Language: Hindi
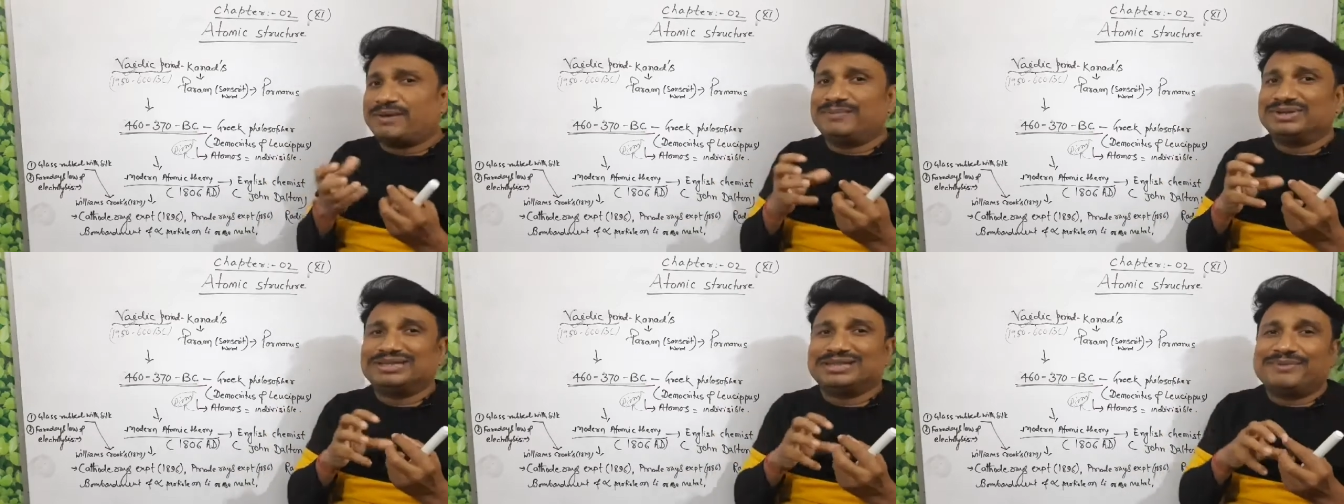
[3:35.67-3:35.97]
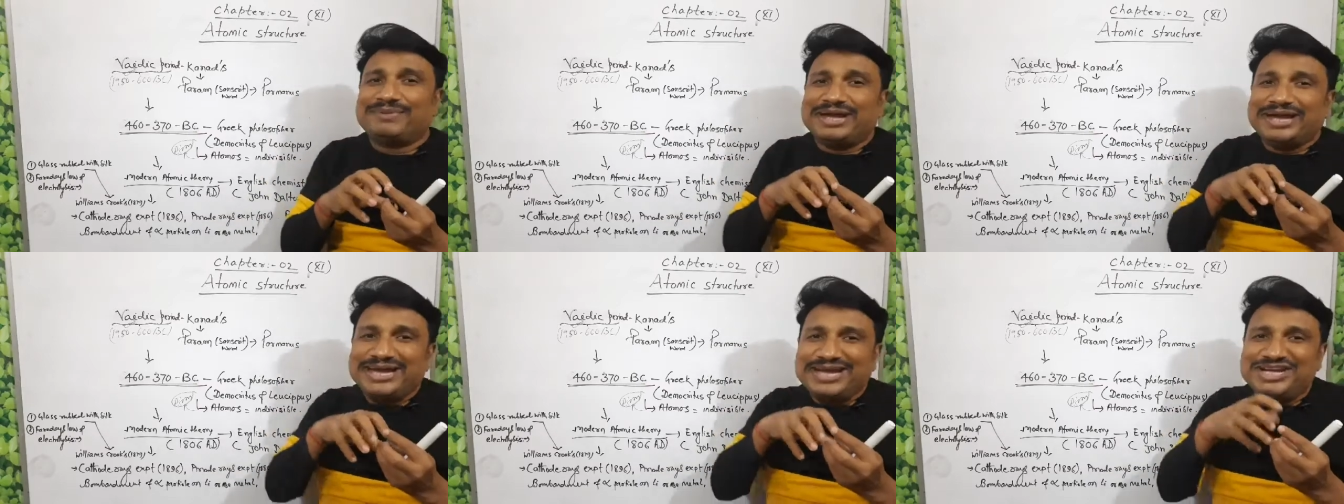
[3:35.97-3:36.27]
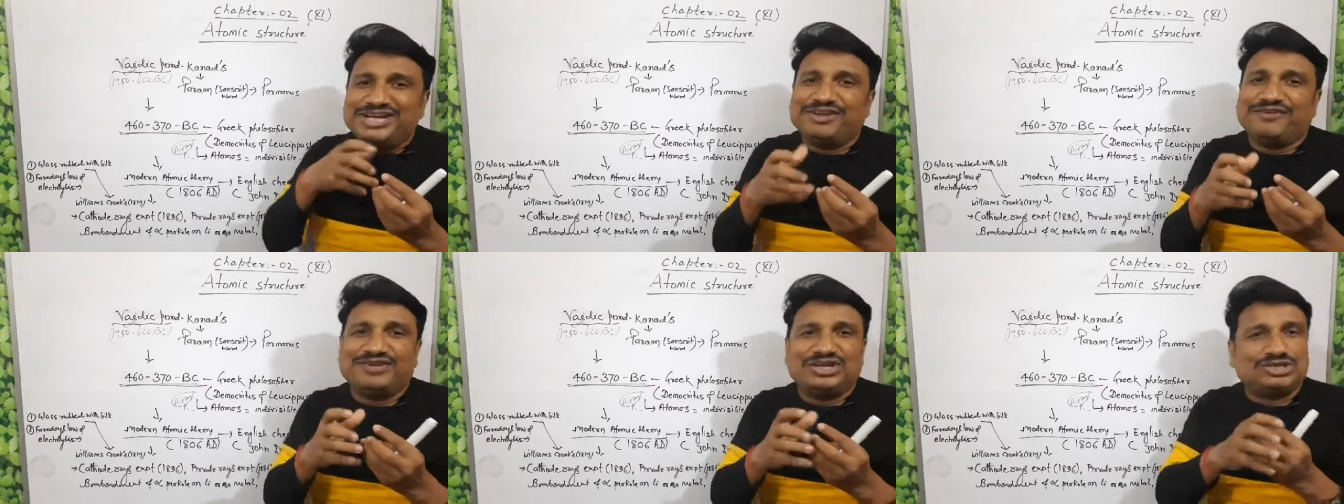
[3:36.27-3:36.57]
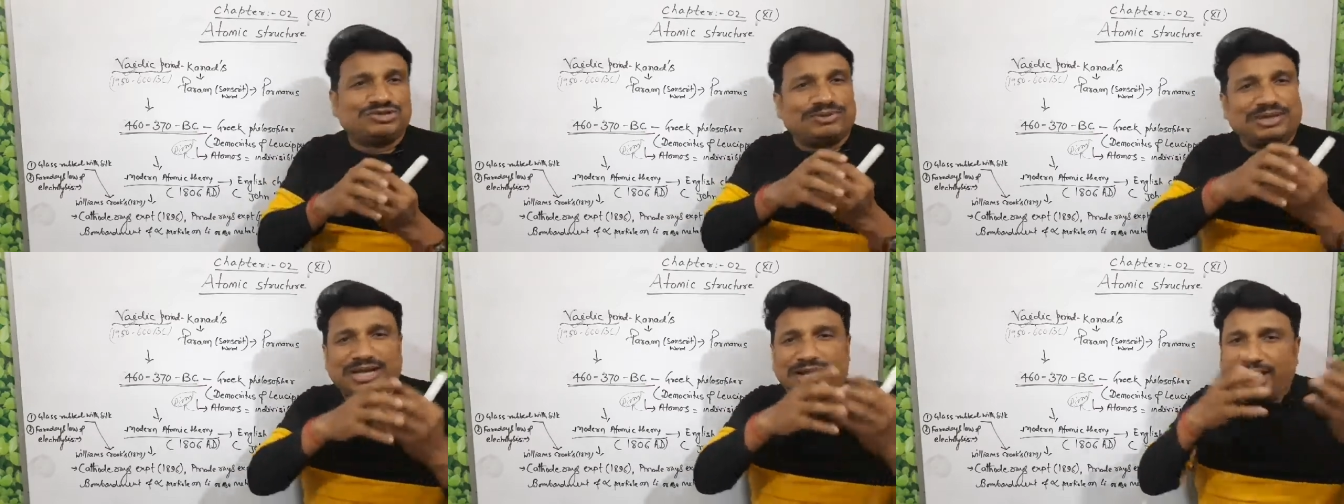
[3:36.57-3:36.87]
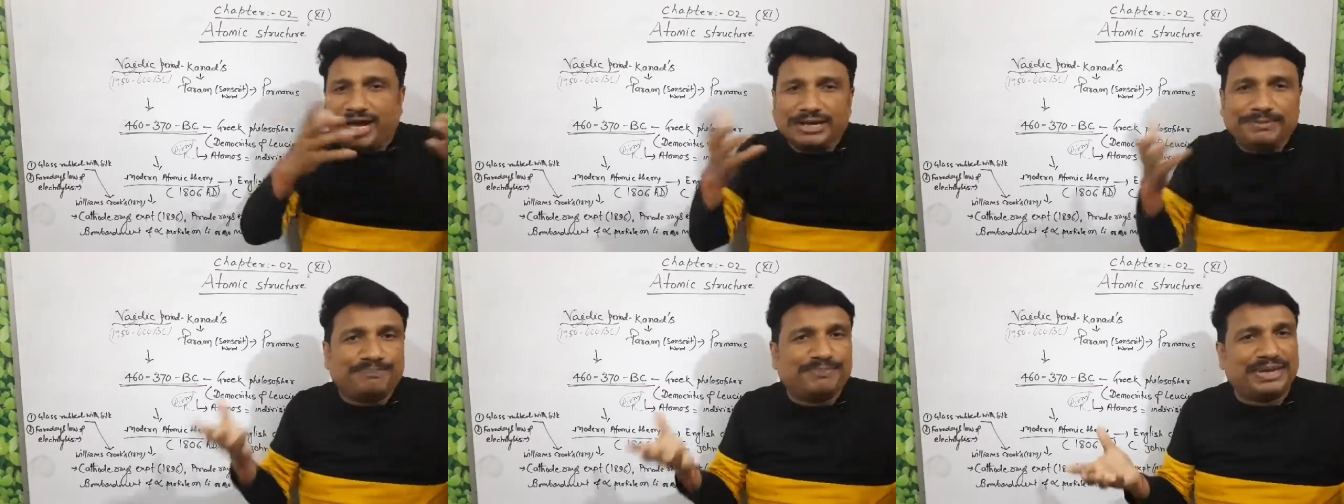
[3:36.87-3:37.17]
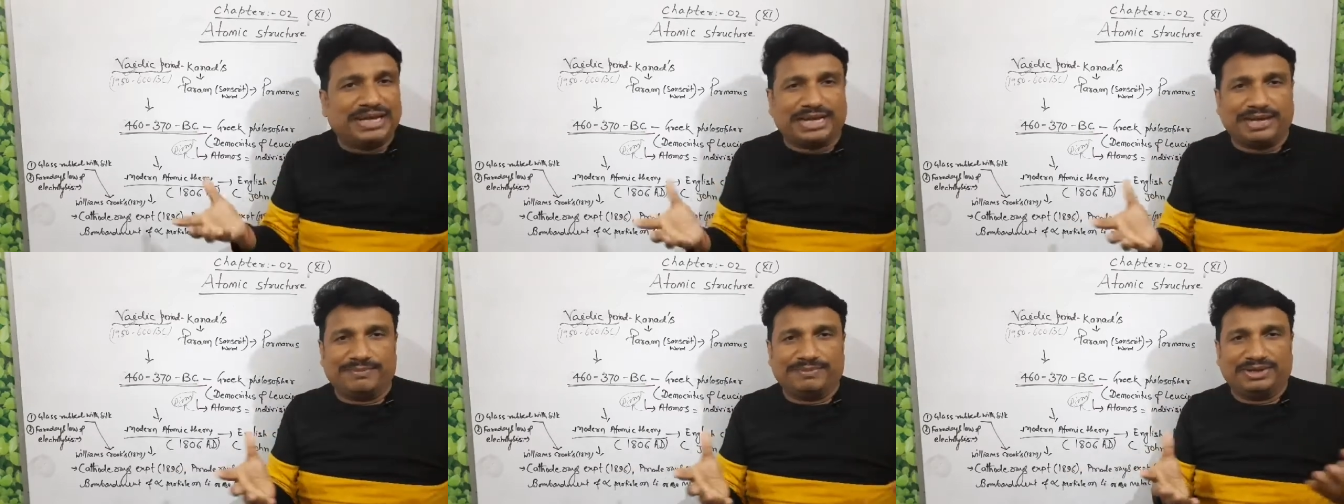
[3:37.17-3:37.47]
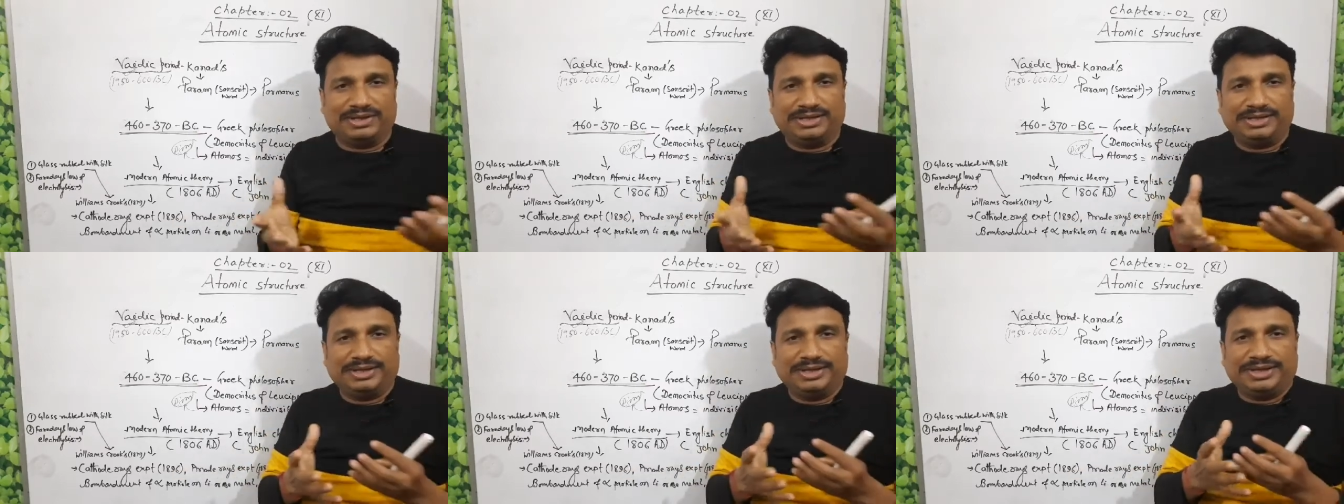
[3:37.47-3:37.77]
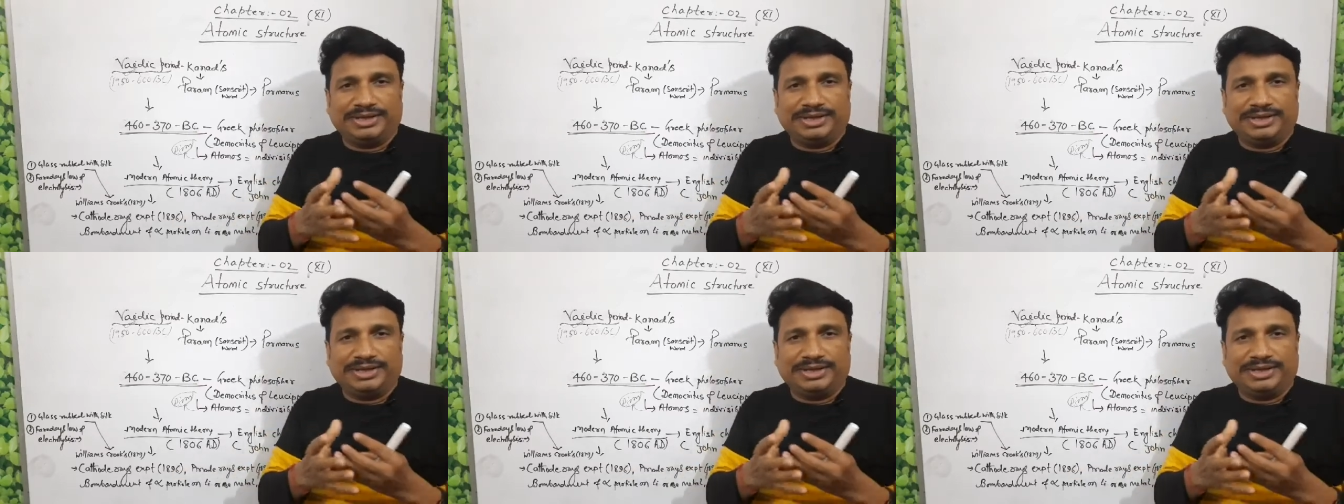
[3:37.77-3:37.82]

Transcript: का मतलब है इंडिविजुअल अनब्रेकेबल